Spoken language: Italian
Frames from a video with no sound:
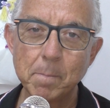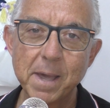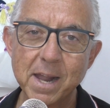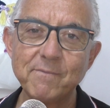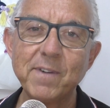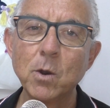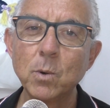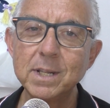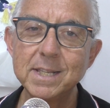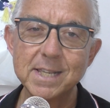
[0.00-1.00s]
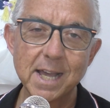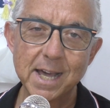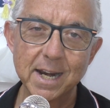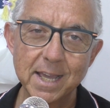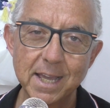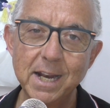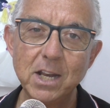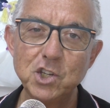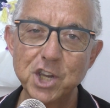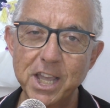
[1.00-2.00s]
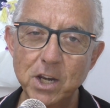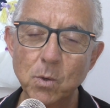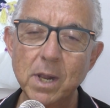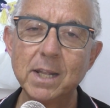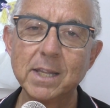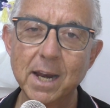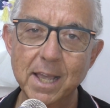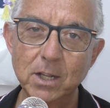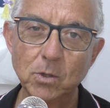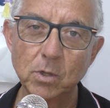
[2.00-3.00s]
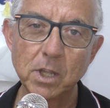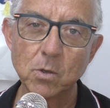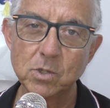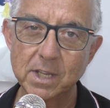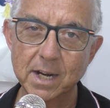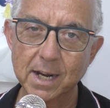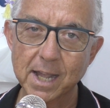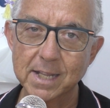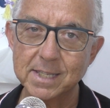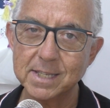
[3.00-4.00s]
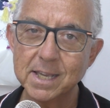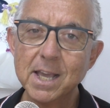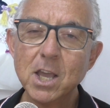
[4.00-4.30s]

per valorizzare il genio e il talento dei nostri ragazzi.